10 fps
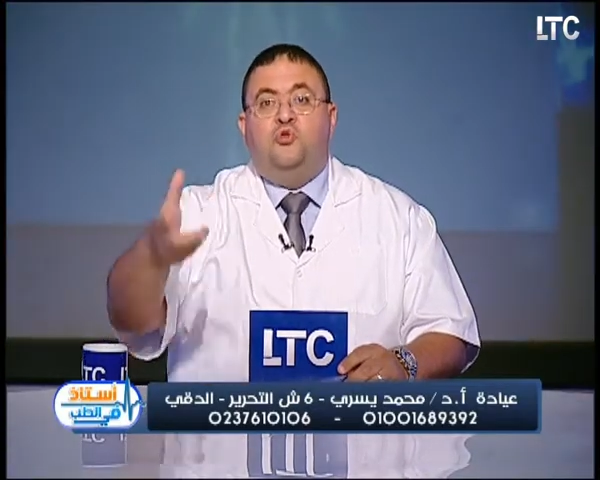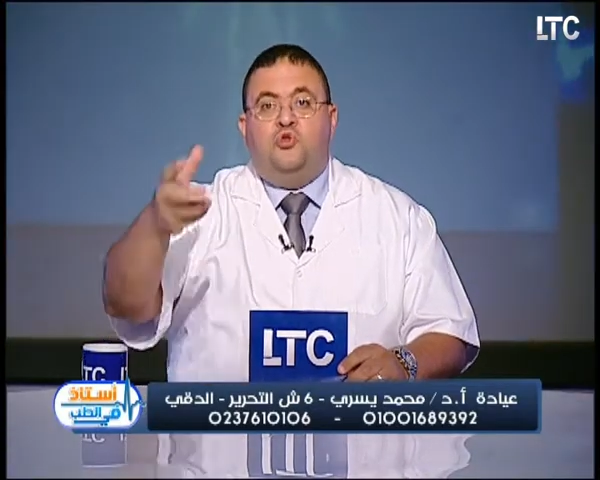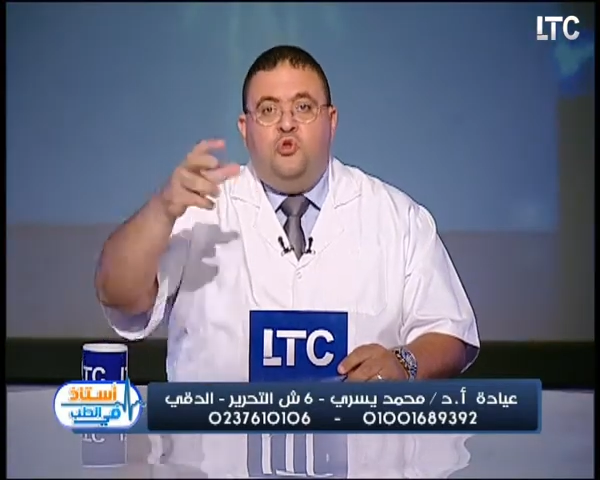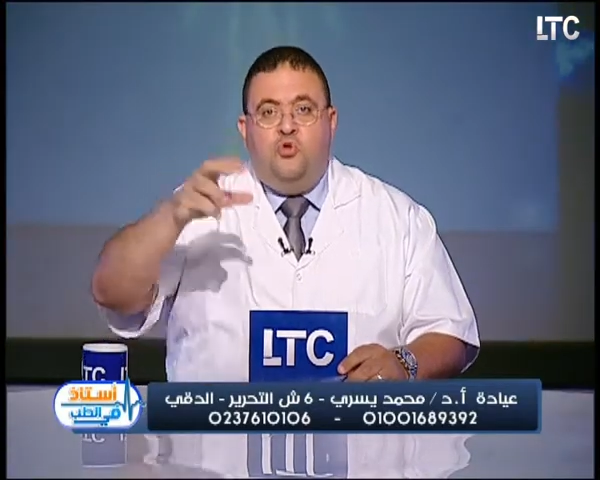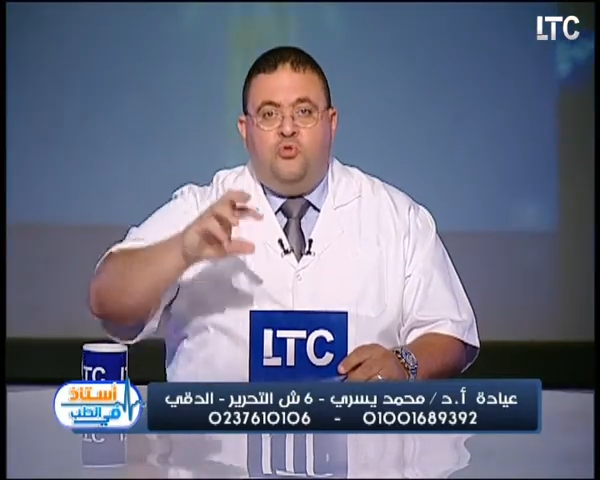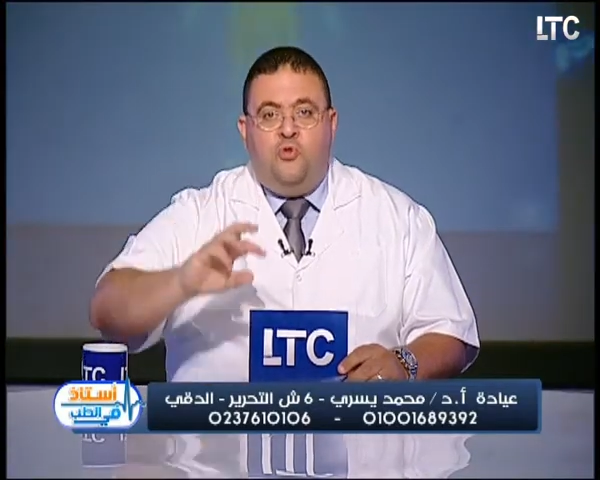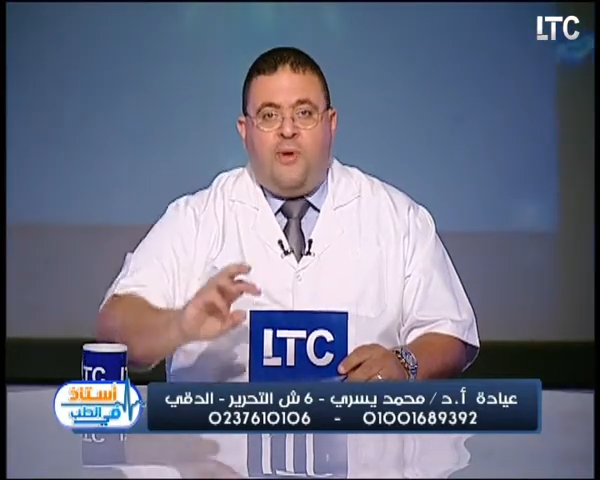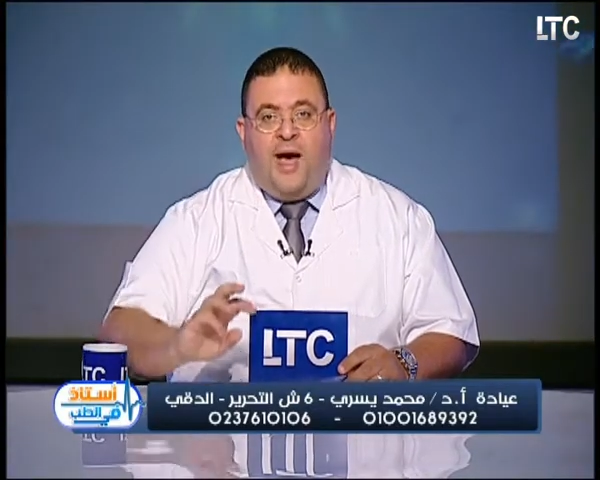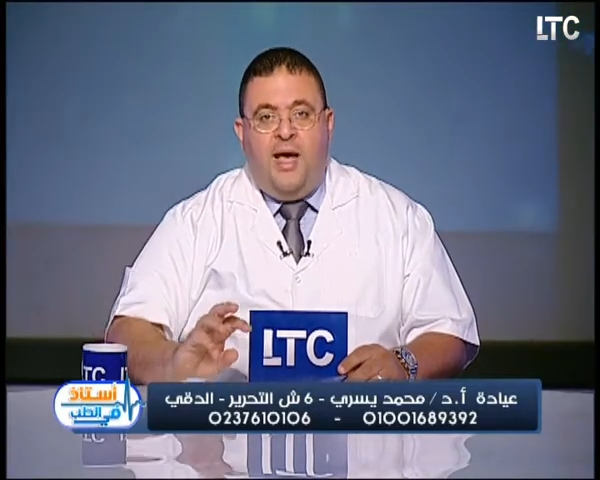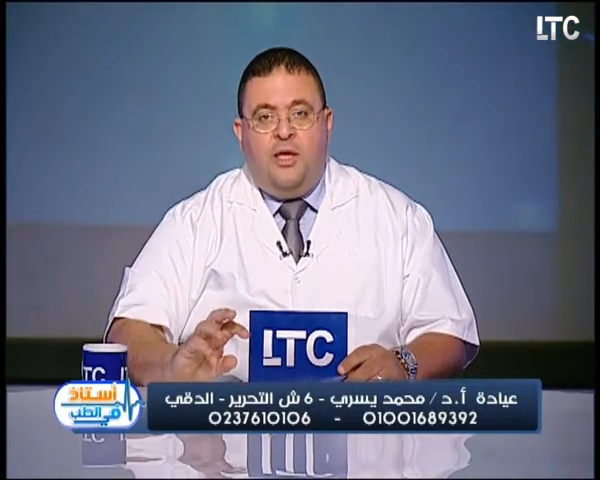اسلوبه
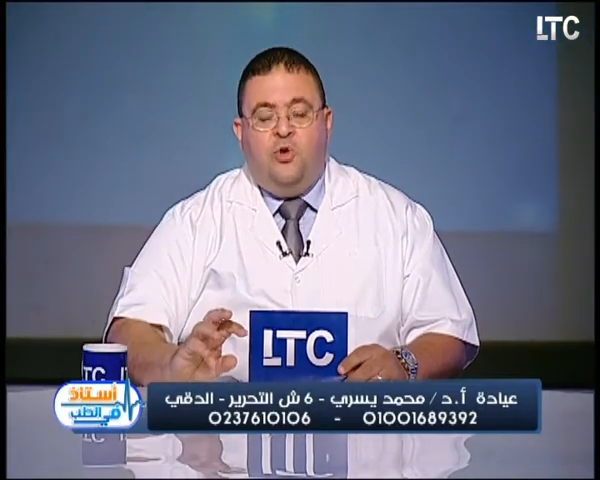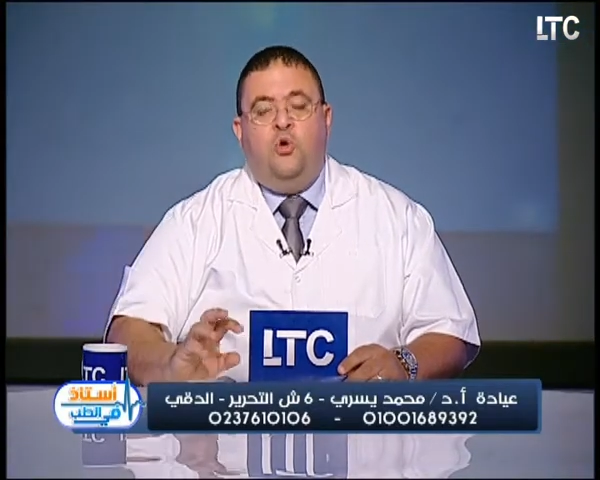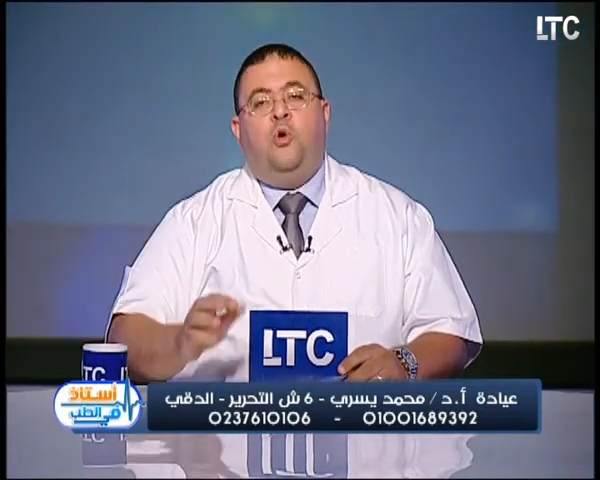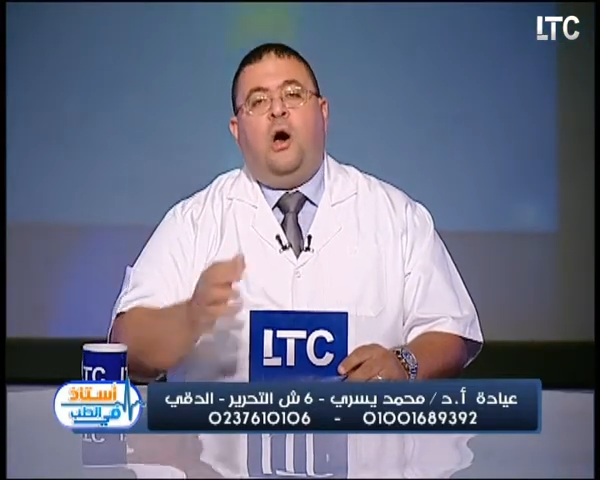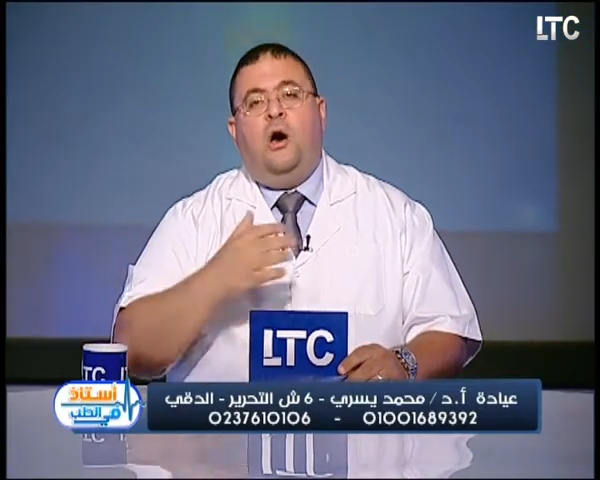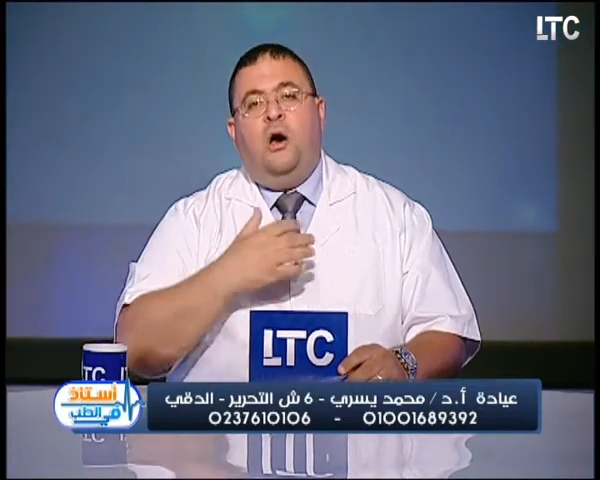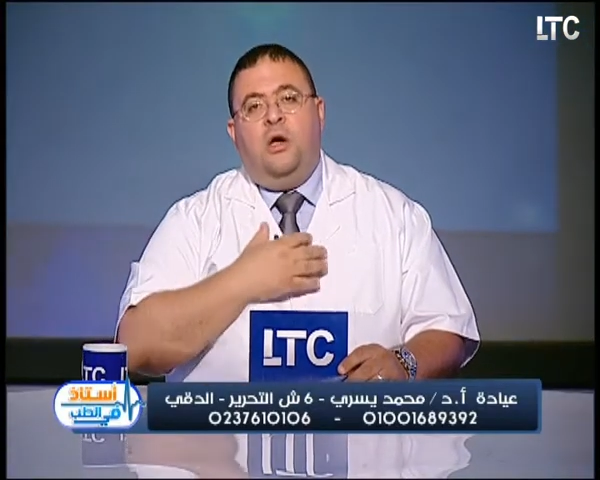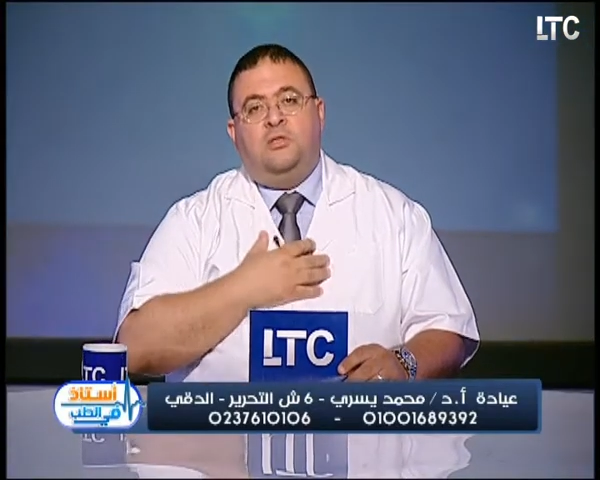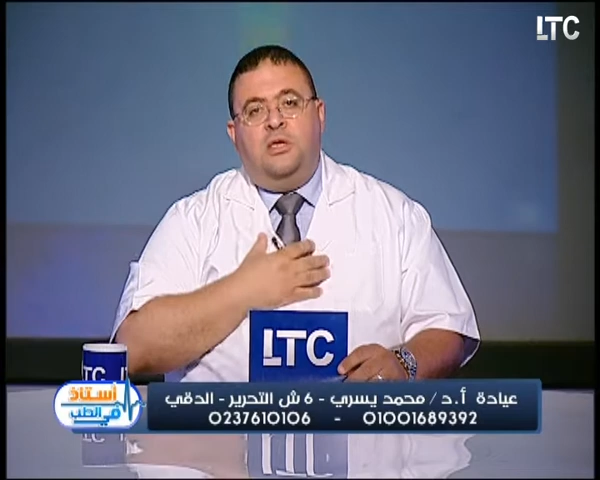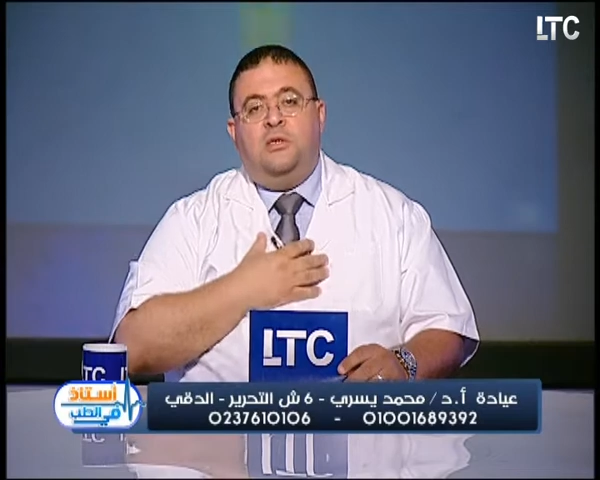معاه يقول له
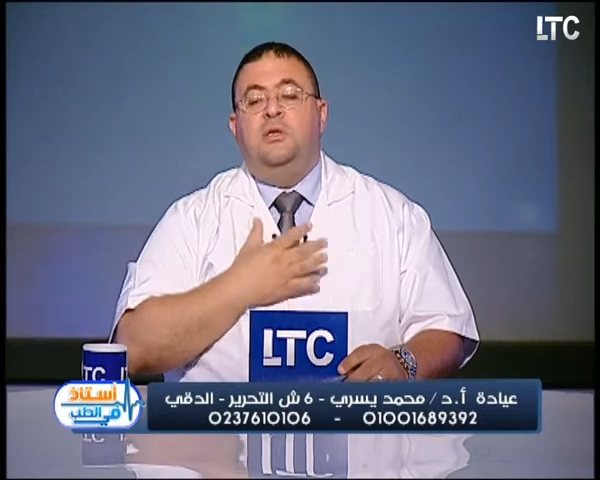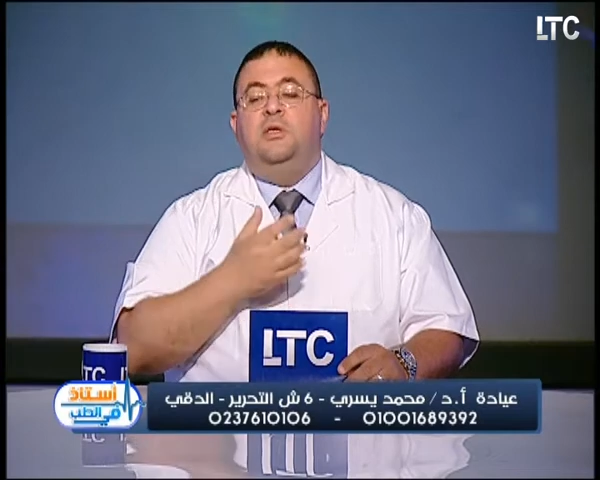حاضر